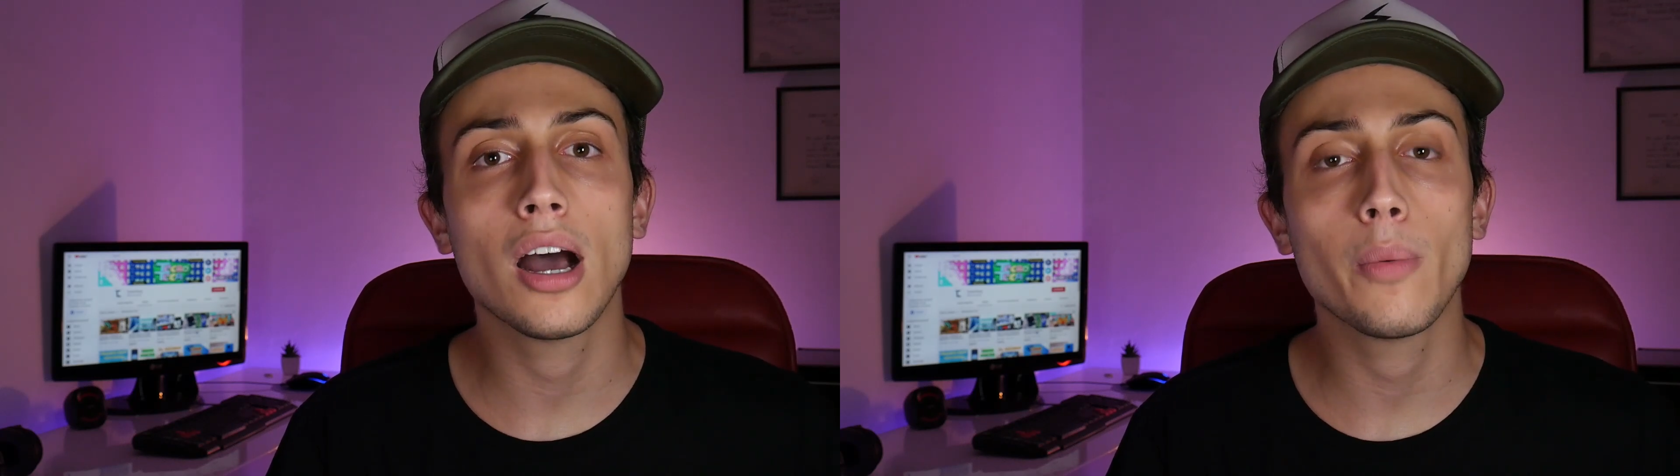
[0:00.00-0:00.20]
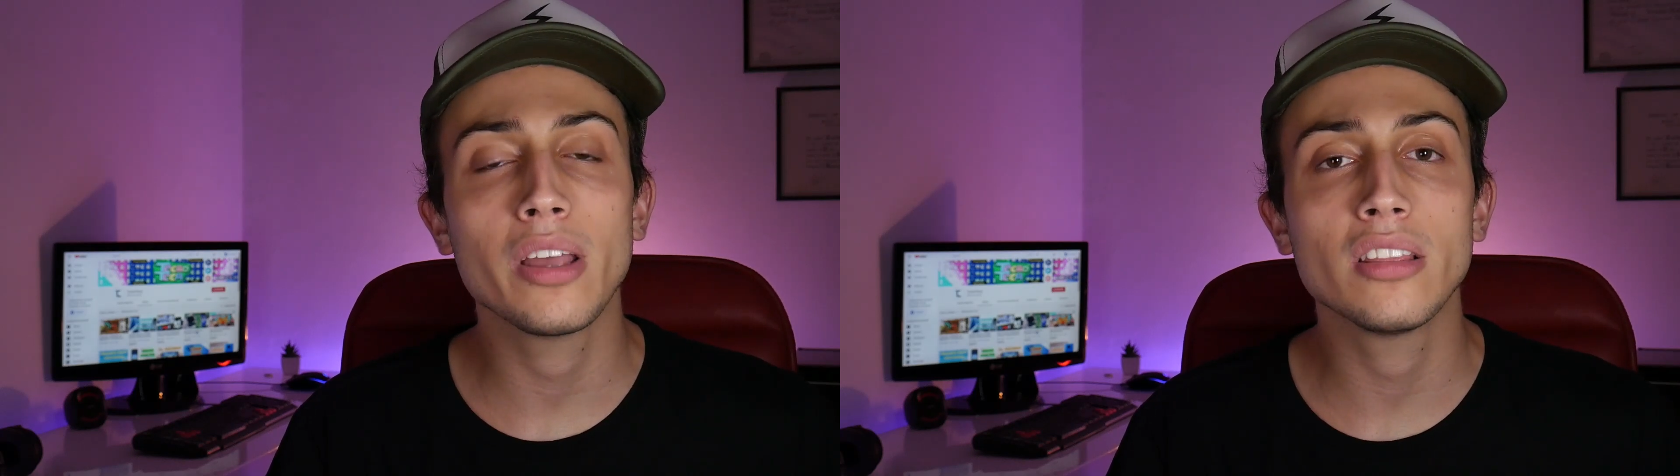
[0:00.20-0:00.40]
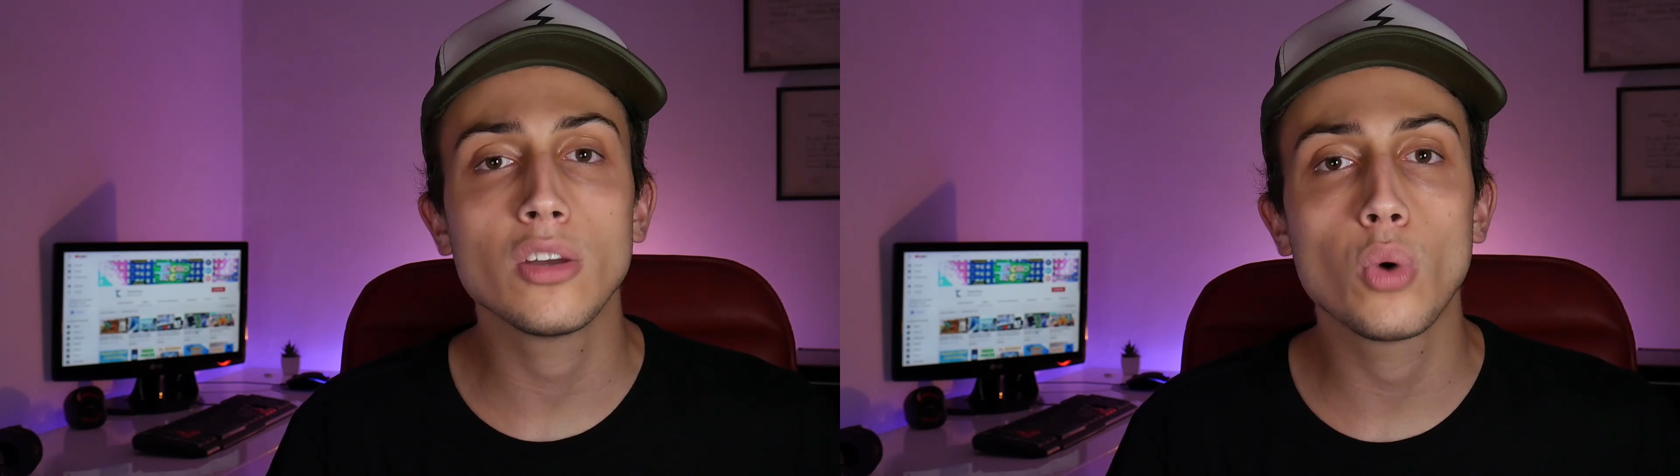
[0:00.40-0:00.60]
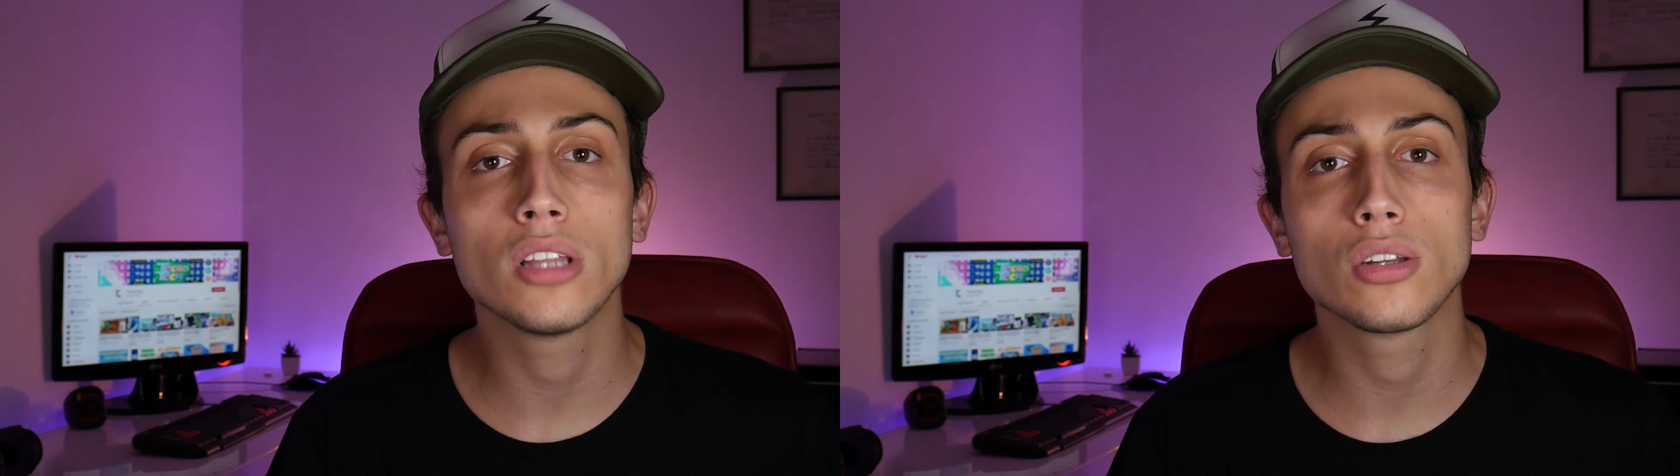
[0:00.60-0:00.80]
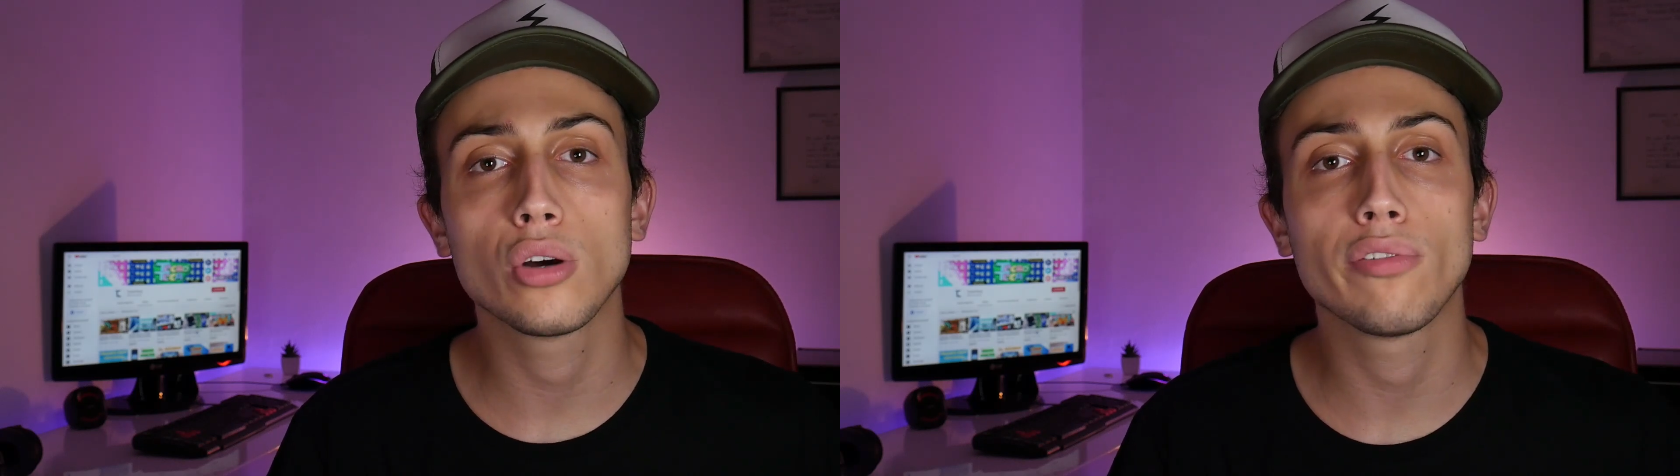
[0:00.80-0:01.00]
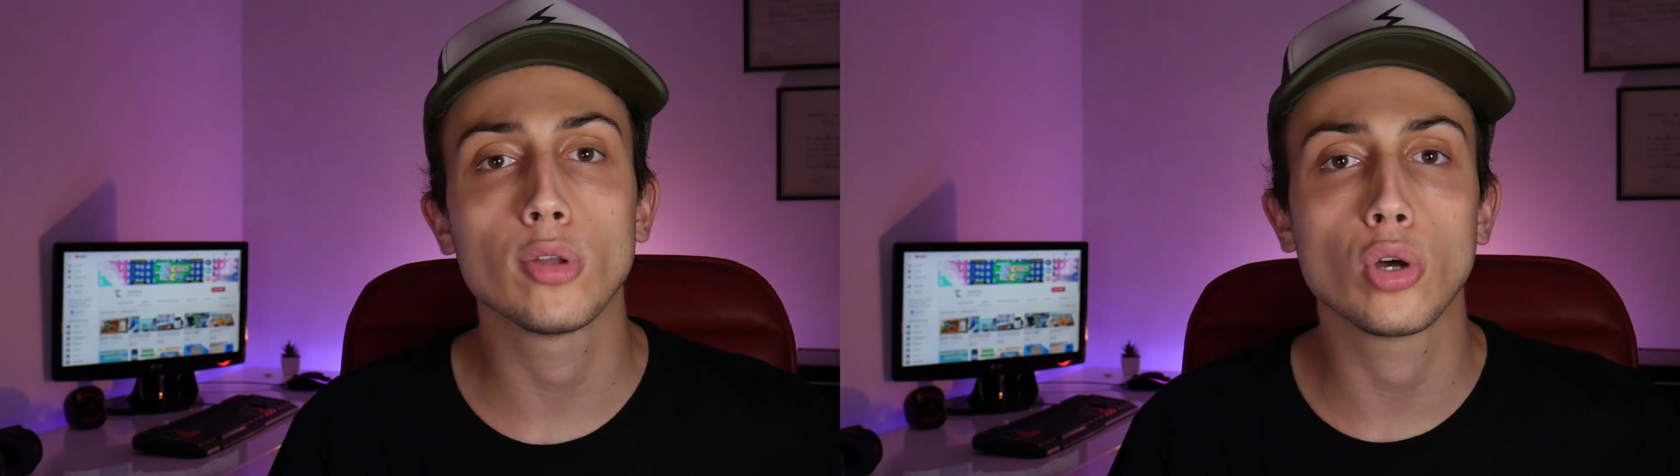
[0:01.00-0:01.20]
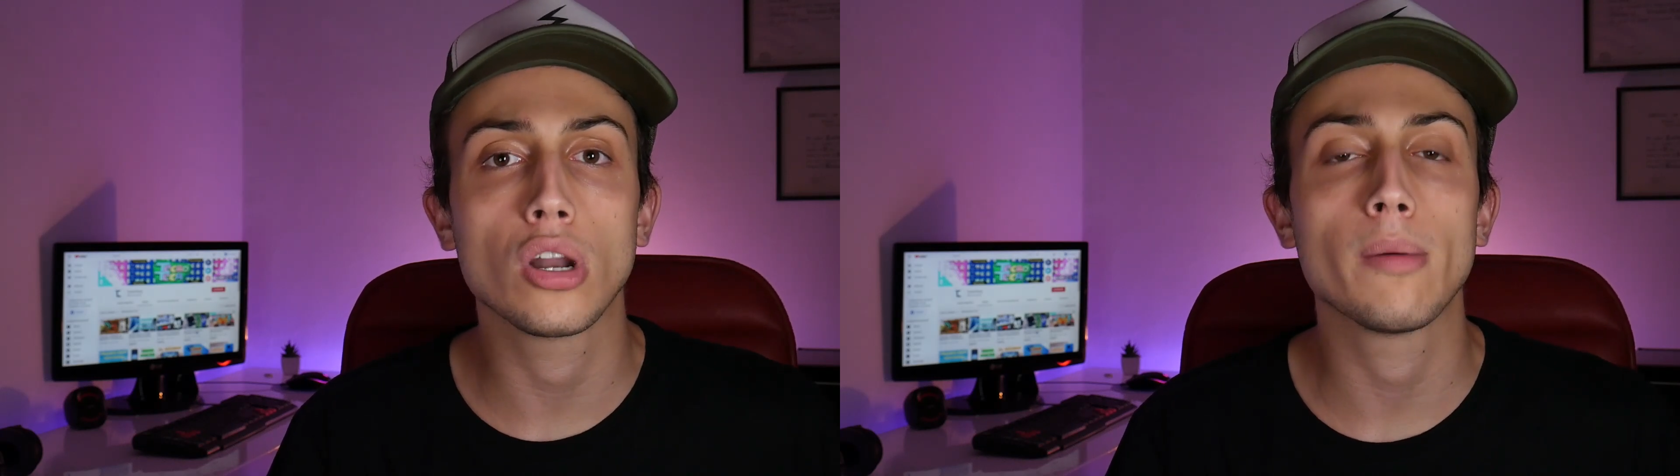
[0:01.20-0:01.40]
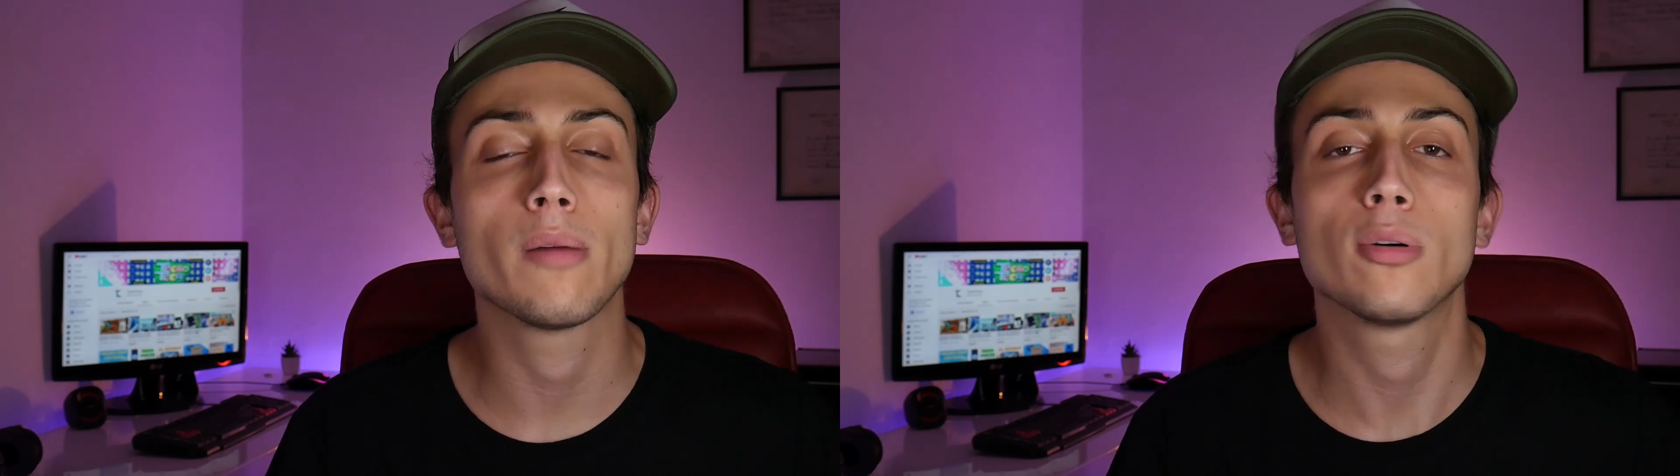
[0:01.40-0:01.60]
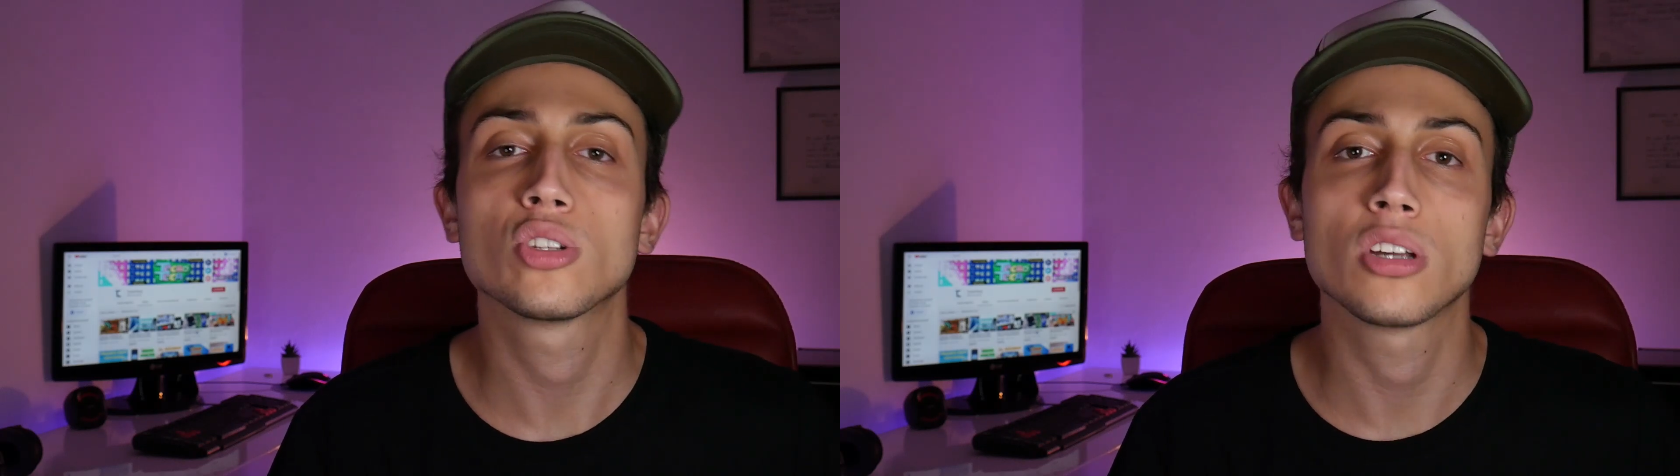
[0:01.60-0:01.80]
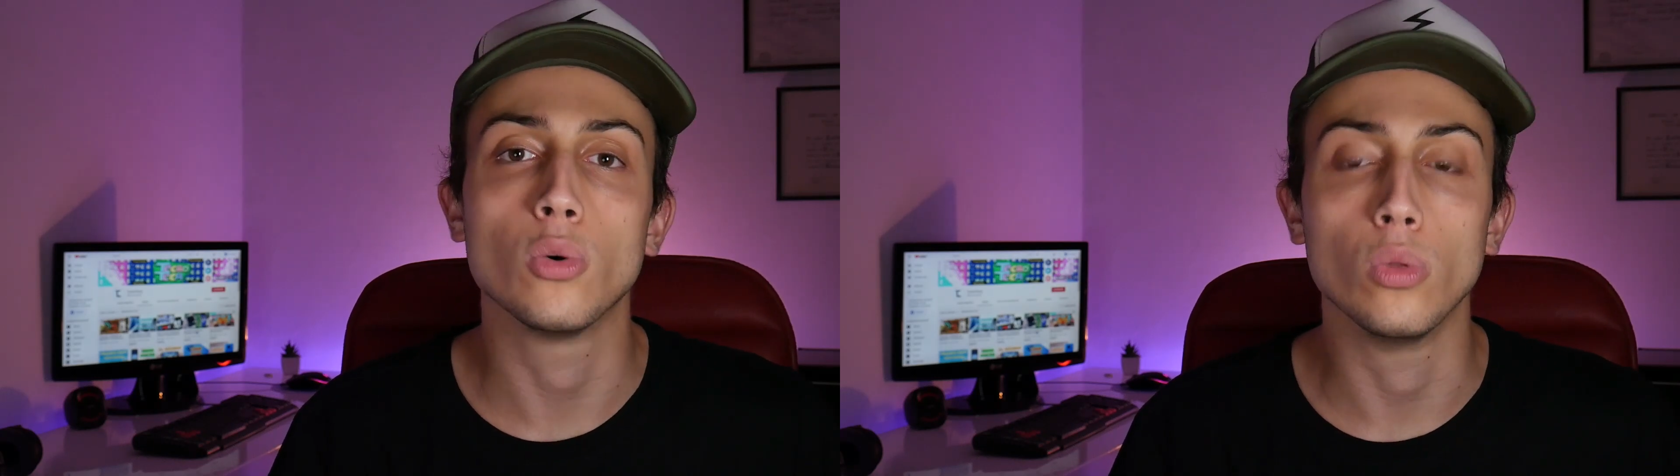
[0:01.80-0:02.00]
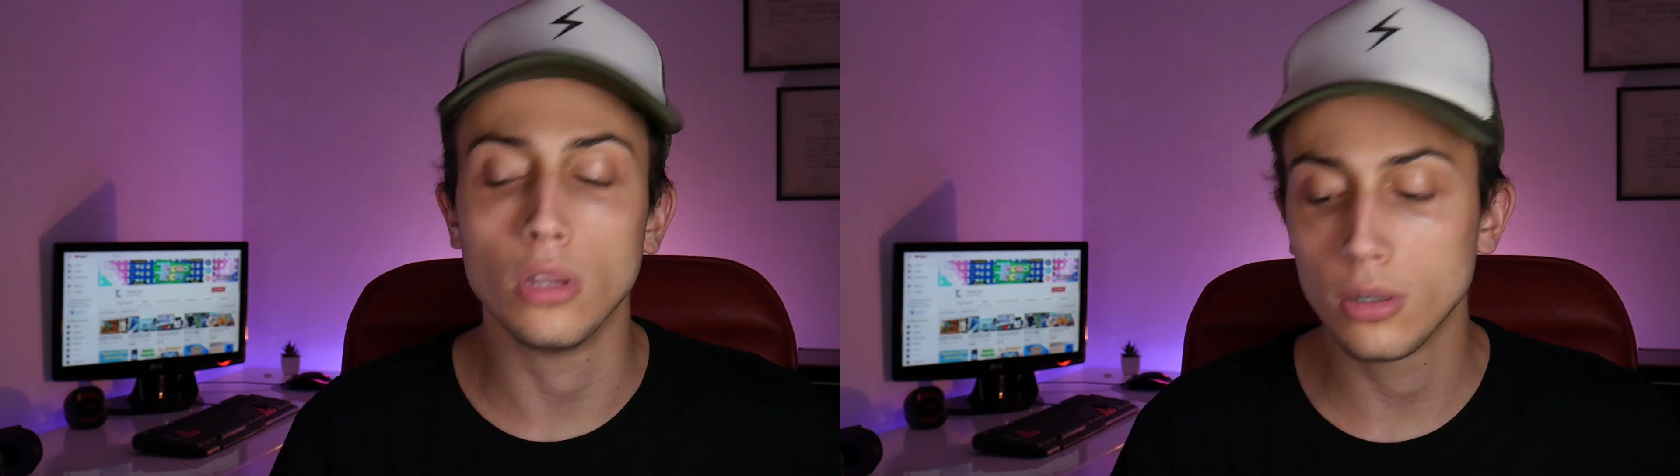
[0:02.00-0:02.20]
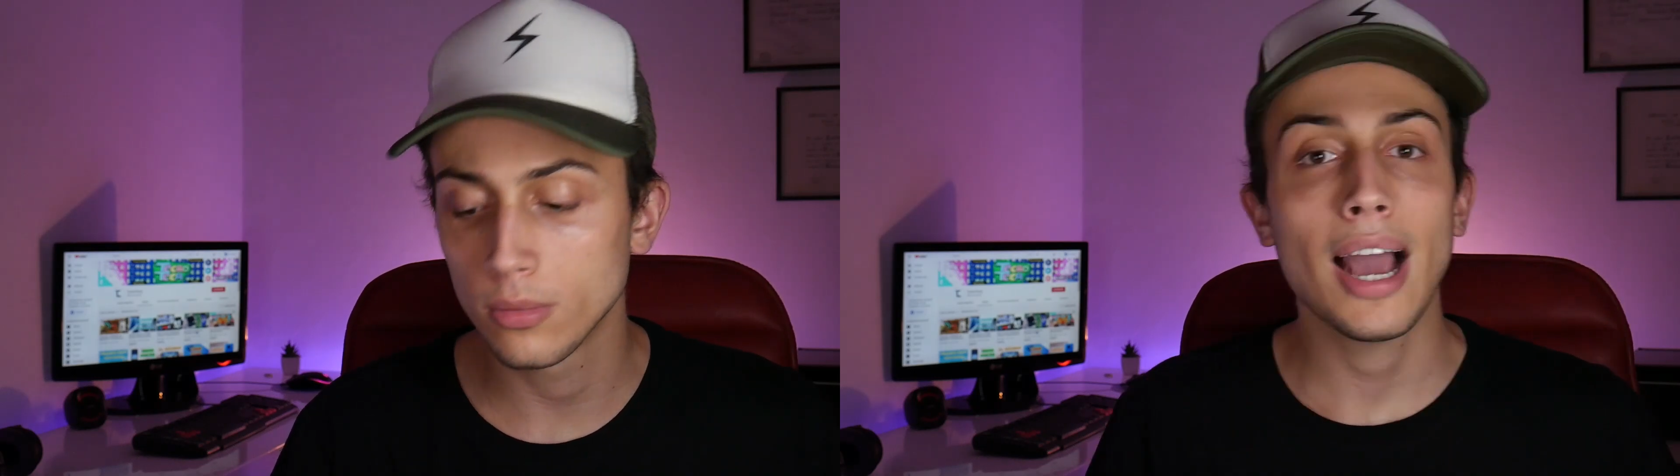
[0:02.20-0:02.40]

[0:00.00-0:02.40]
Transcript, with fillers: a 24 fotogramas por segundo.